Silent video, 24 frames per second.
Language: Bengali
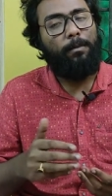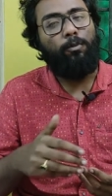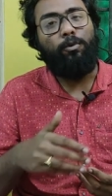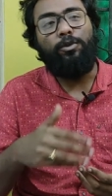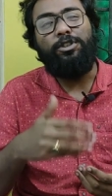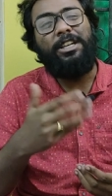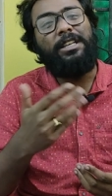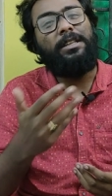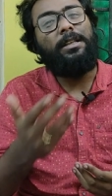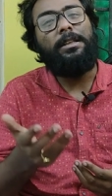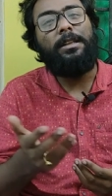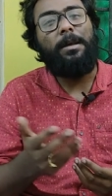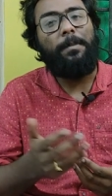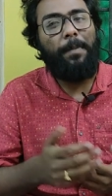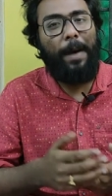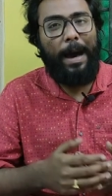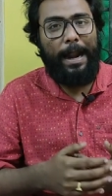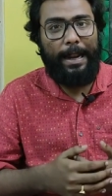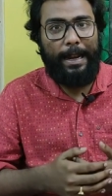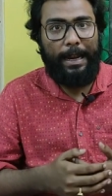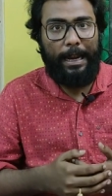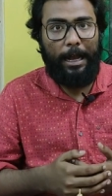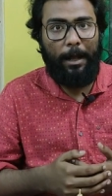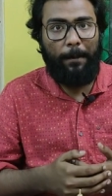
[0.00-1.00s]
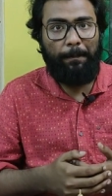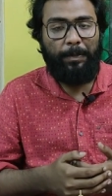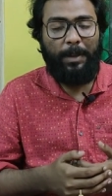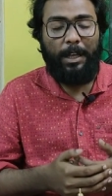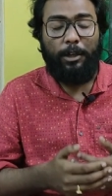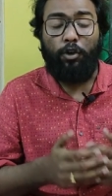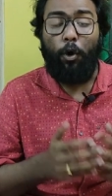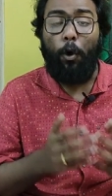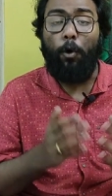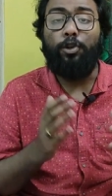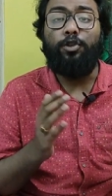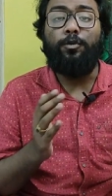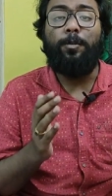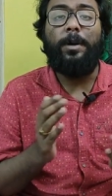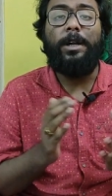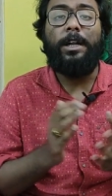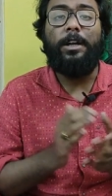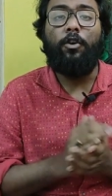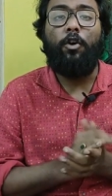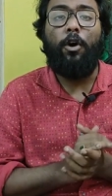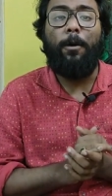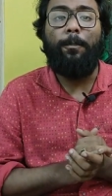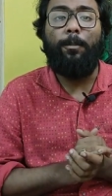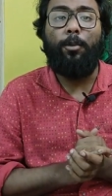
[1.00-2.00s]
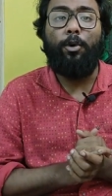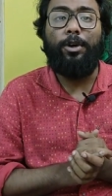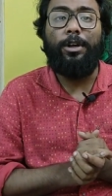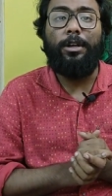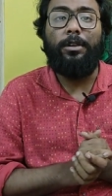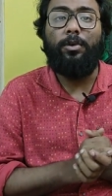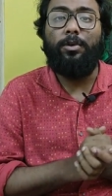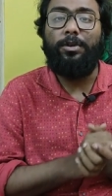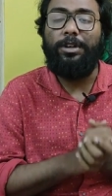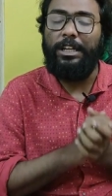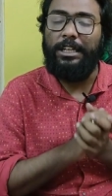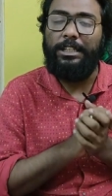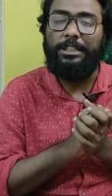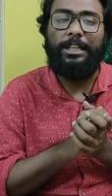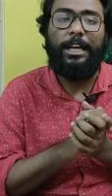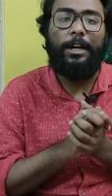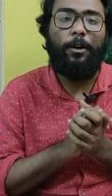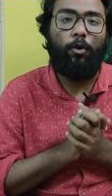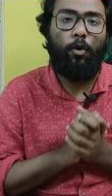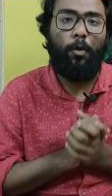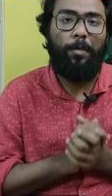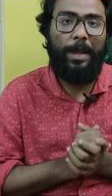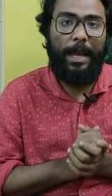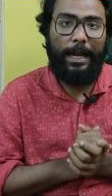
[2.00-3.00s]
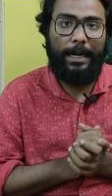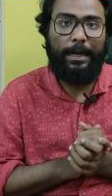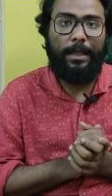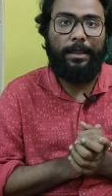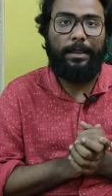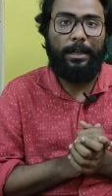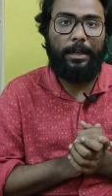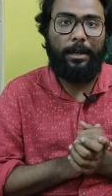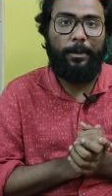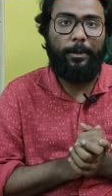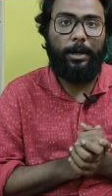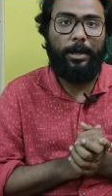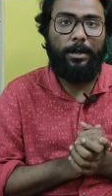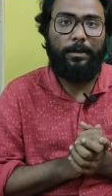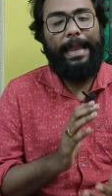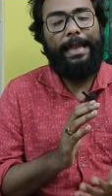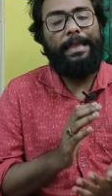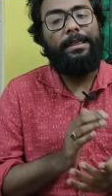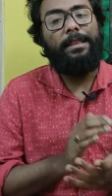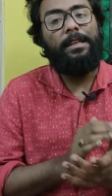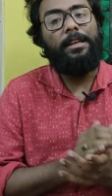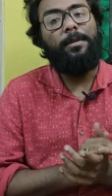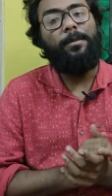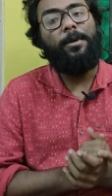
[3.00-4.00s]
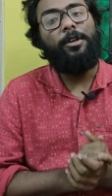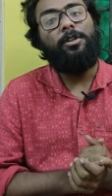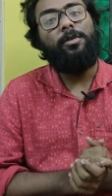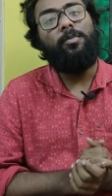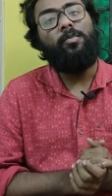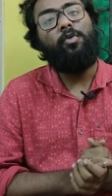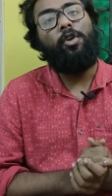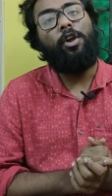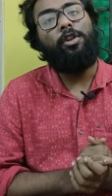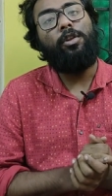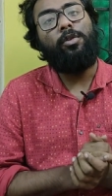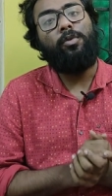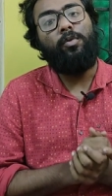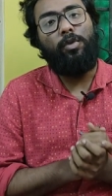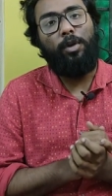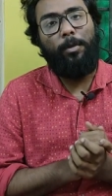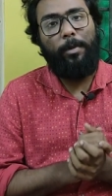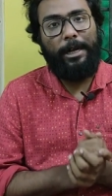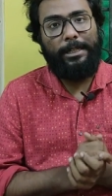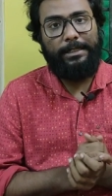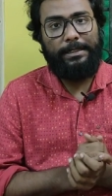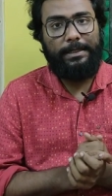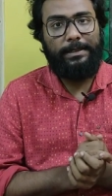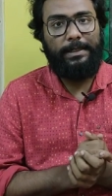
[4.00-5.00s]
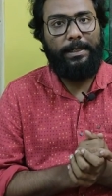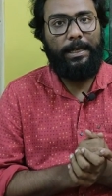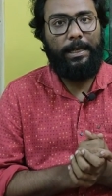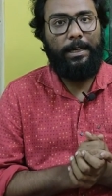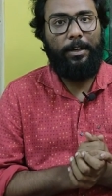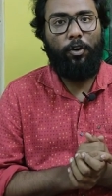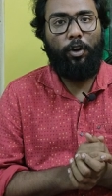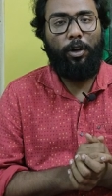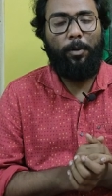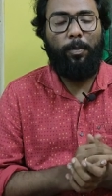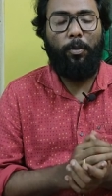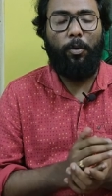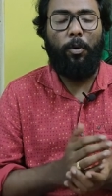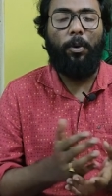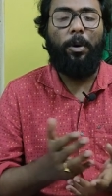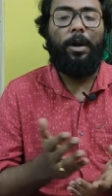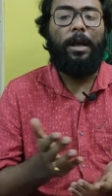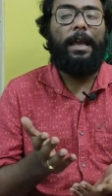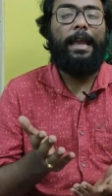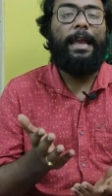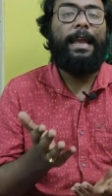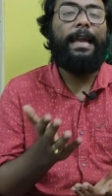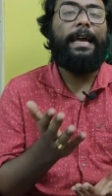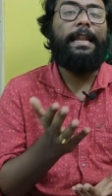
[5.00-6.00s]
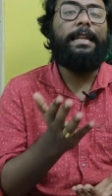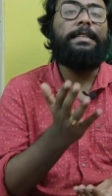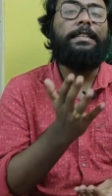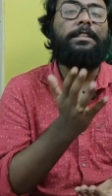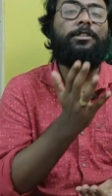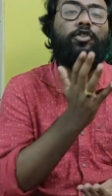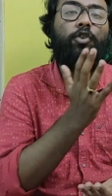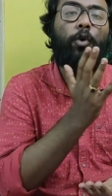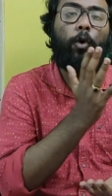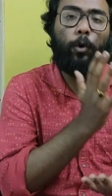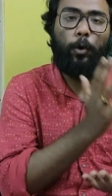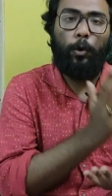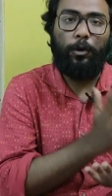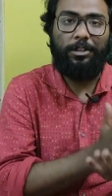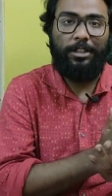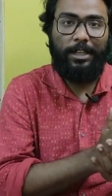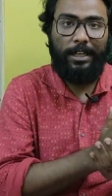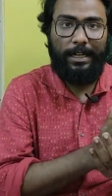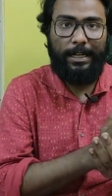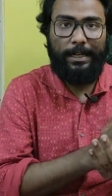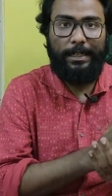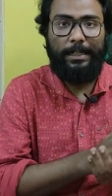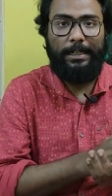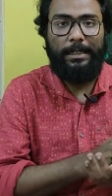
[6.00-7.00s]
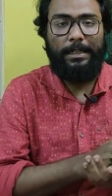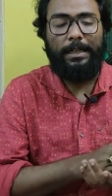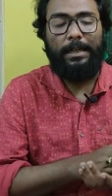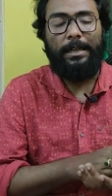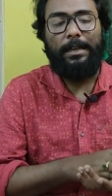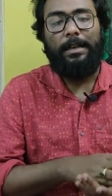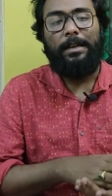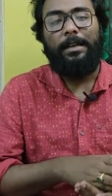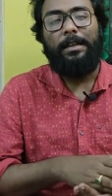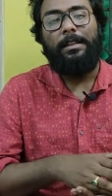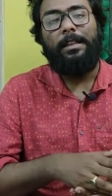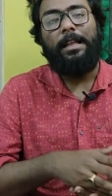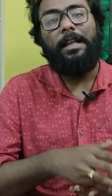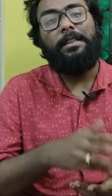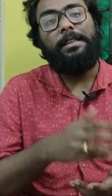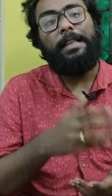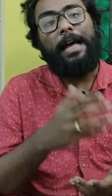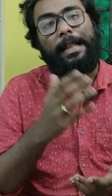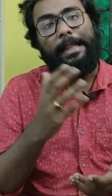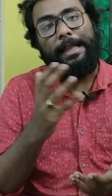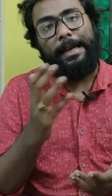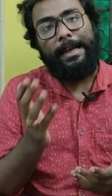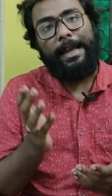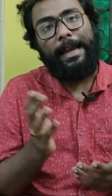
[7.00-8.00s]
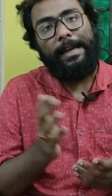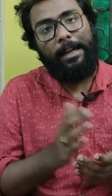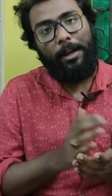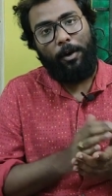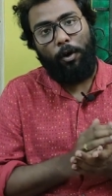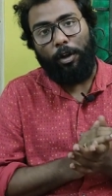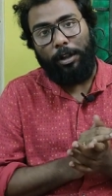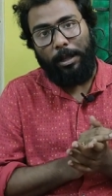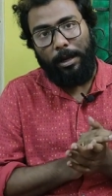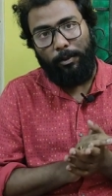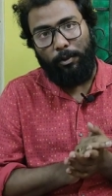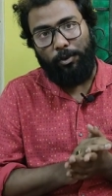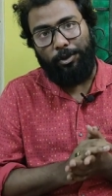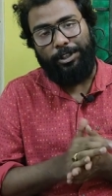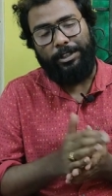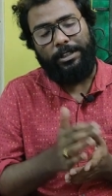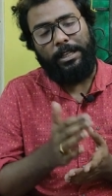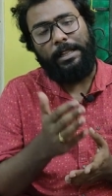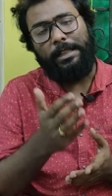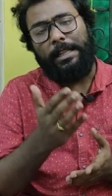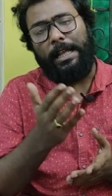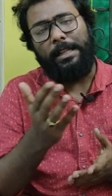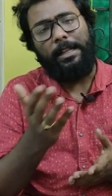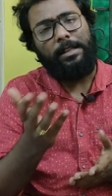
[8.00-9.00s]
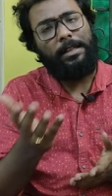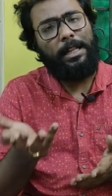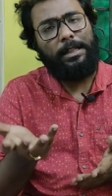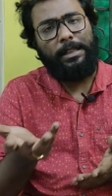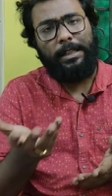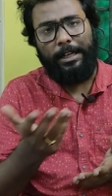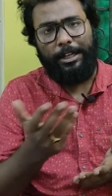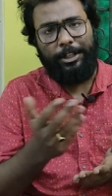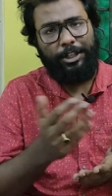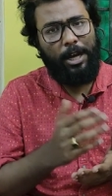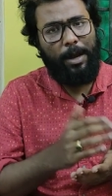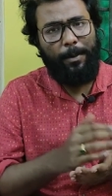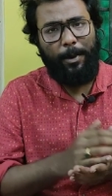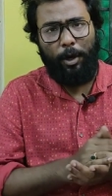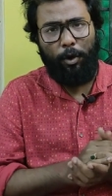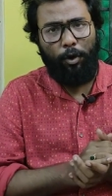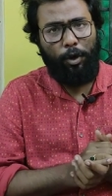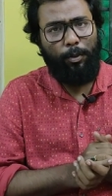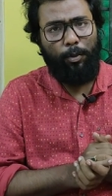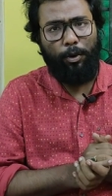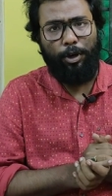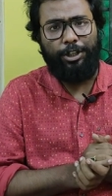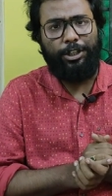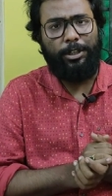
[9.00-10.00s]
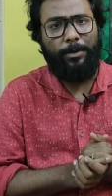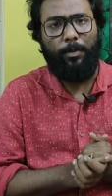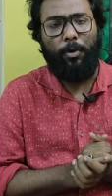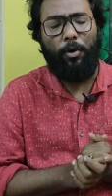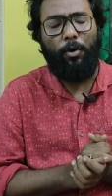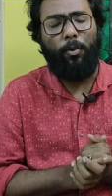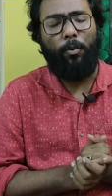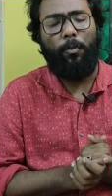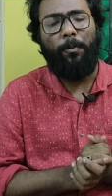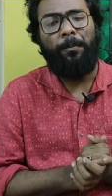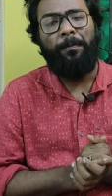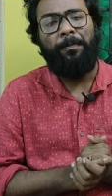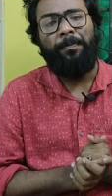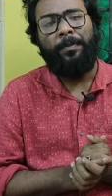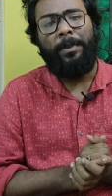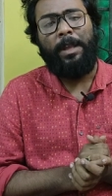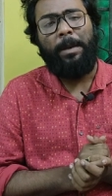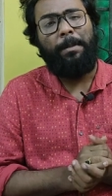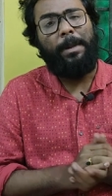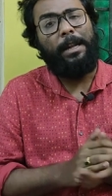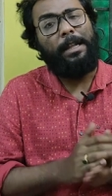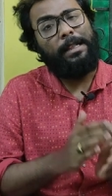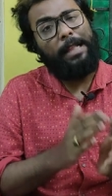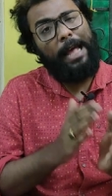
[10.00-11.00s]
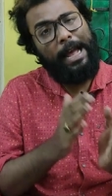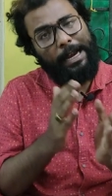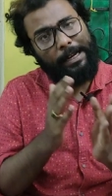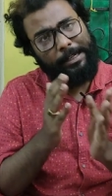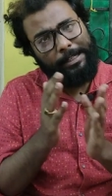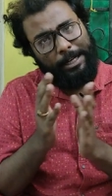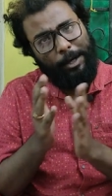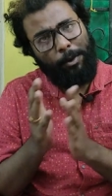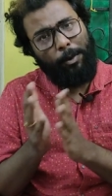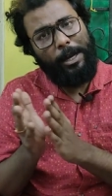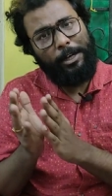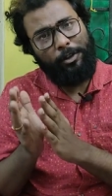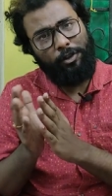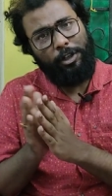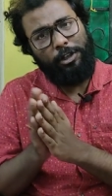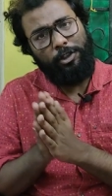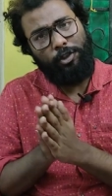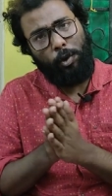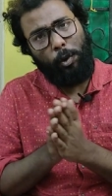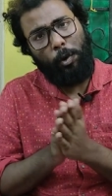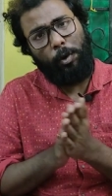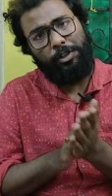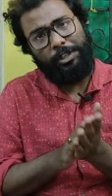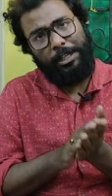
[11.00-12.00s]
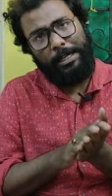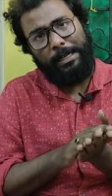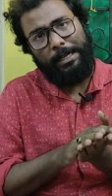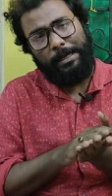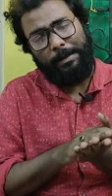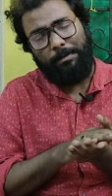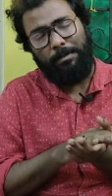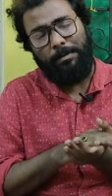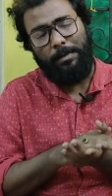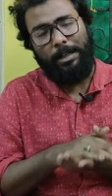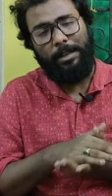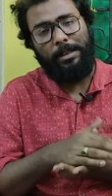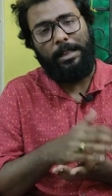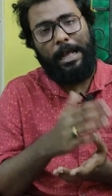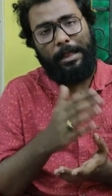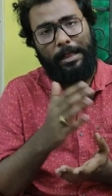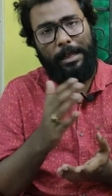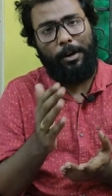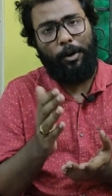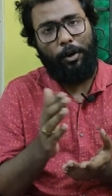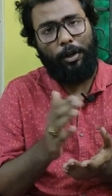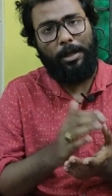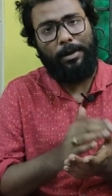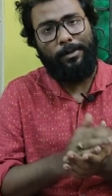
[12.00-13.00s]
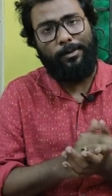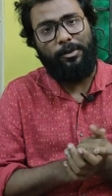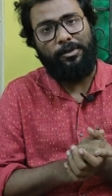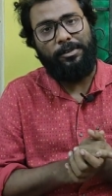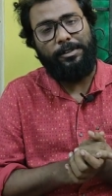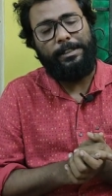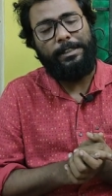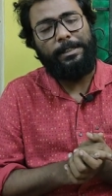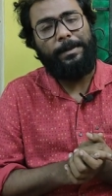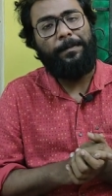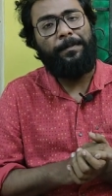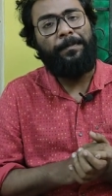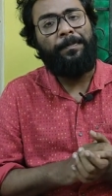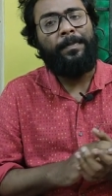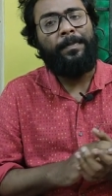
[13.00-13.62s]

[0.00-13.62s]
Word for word: বুঝিয়ে দিতে পারে না সহজপাঠের গল্প কিন্তু ঠিক সেরকমই একটা সিনেমা এই সিনেমা তো মূলত দুটো বাচ্চা ছেলের গল্প এখানে যে ছোট ছেলেটি তার দাদাকে একটা কথা বলছে তার দাদা তার থেকে সামান্যই বয়সে বড় মানে তা সেও অ্যাকচুয়ালি ছোট ছেলে মানে দাদার কথা বলছি